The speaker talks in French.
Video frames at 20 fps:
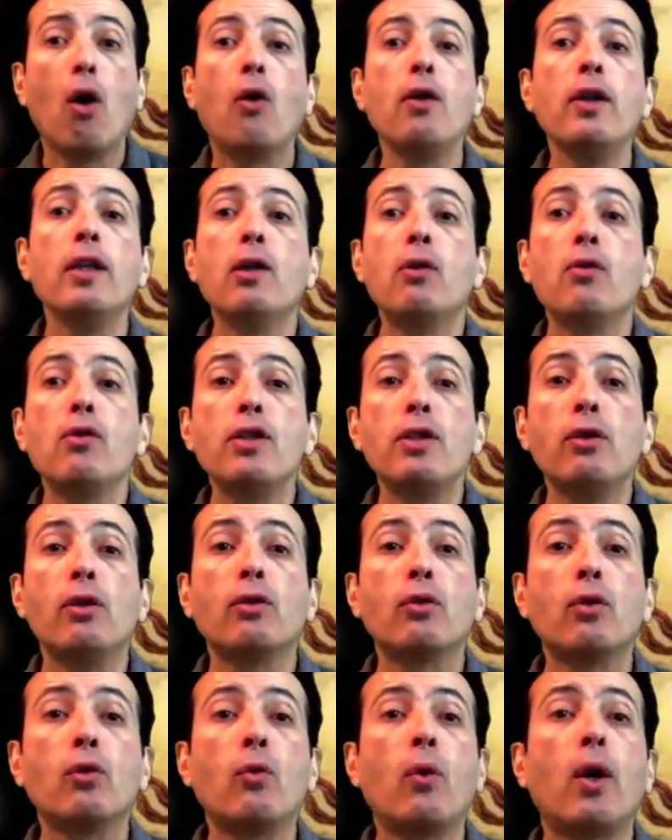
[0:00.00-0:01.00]
On négocie
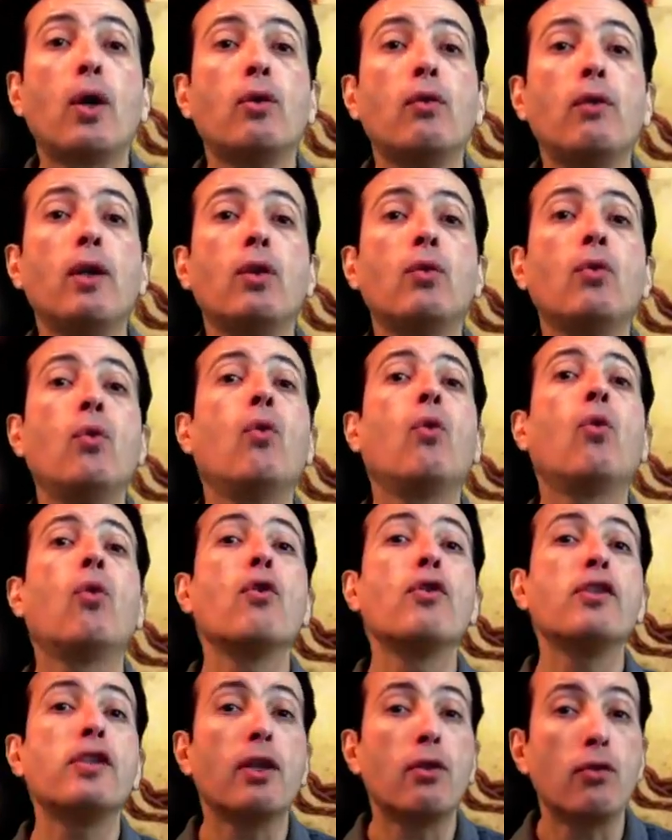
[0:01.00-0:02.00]
notre droit de veto au
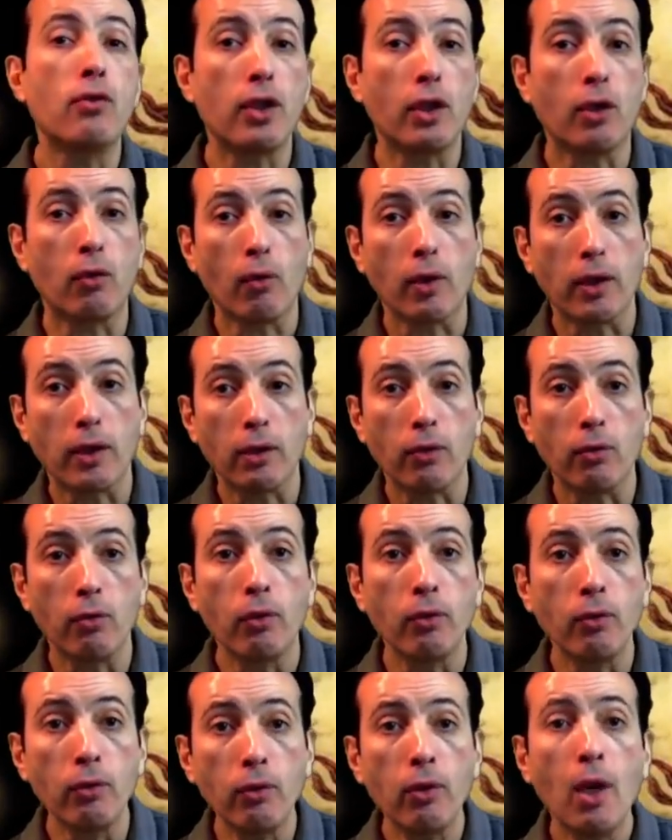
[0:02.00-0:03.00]
Conseil de sécurité de
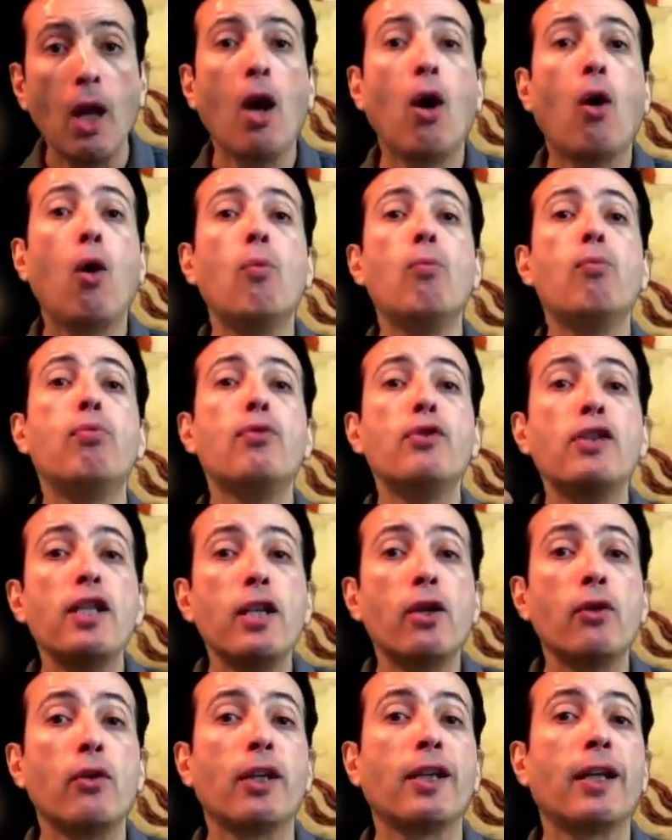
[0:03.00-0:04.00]
l'ONU. On
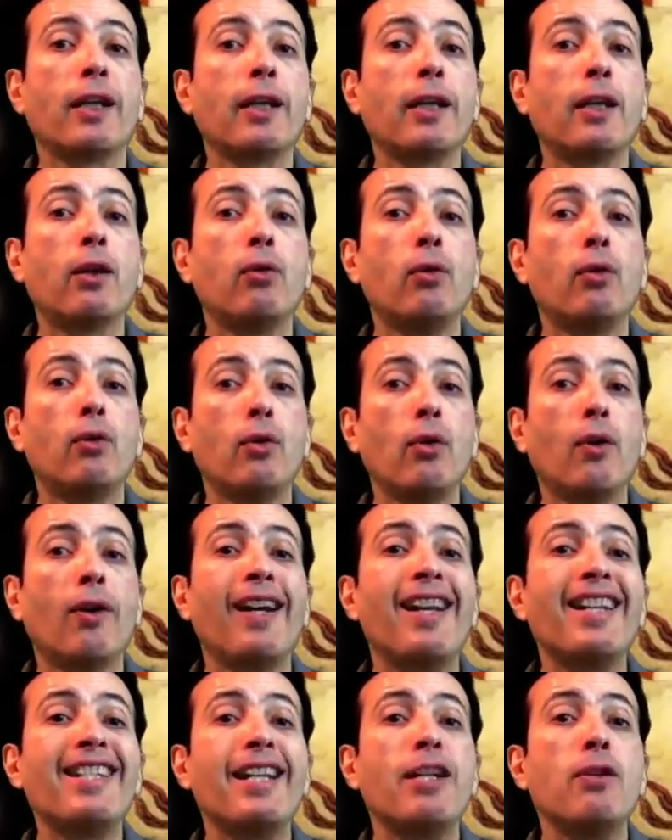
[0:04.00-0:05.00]
bousille notre agriculture et
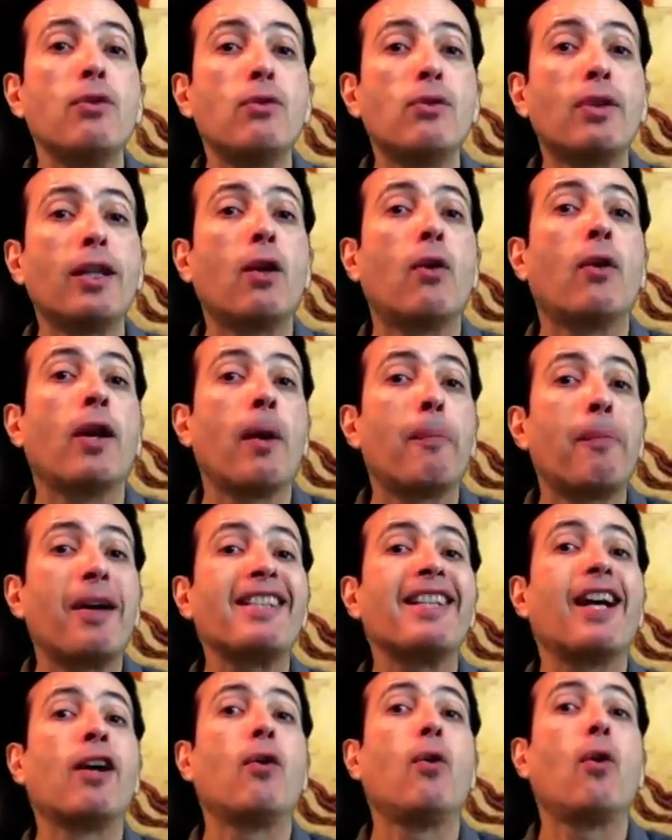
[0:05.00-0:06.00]
les industries qu'on n'a
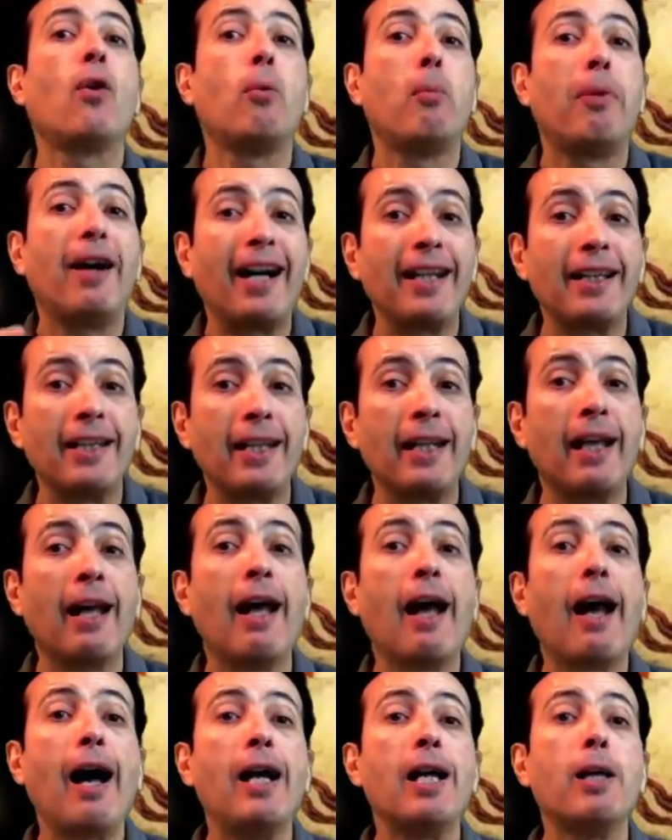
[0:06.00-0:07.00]
pas encore bradées
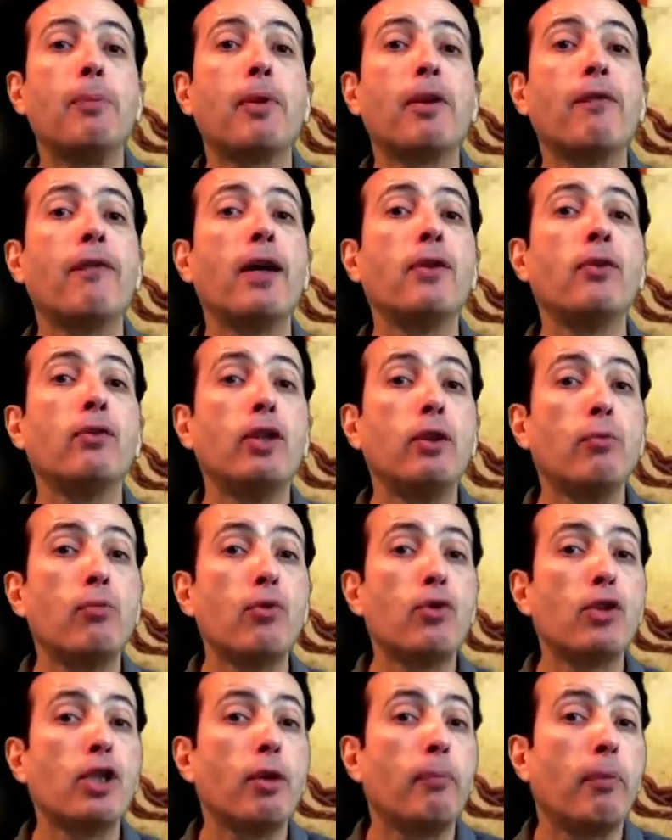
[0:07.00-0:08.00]
à les privant de
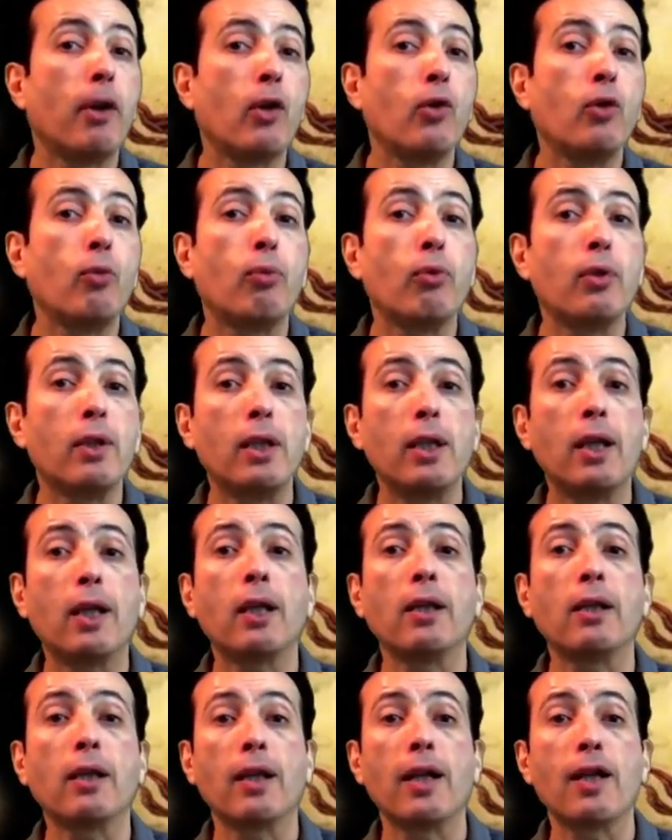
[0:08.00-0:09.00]
débouchés par une politique
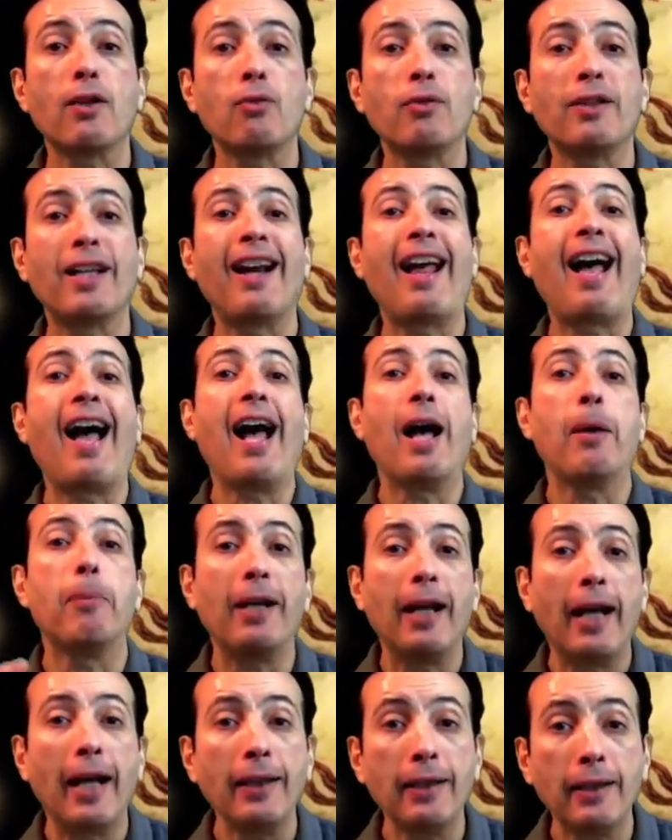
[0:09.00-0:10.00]
internationale
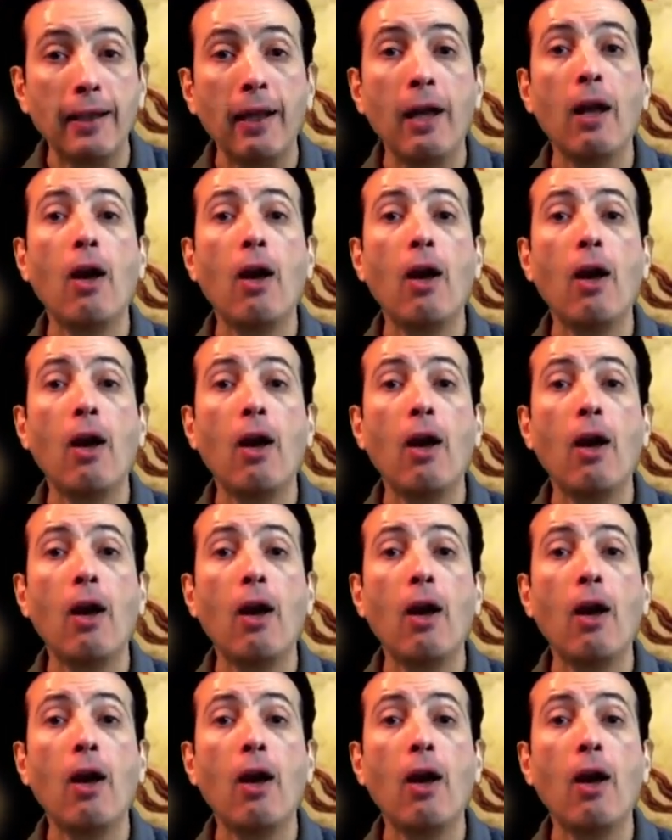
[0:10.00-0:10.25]
aberrante.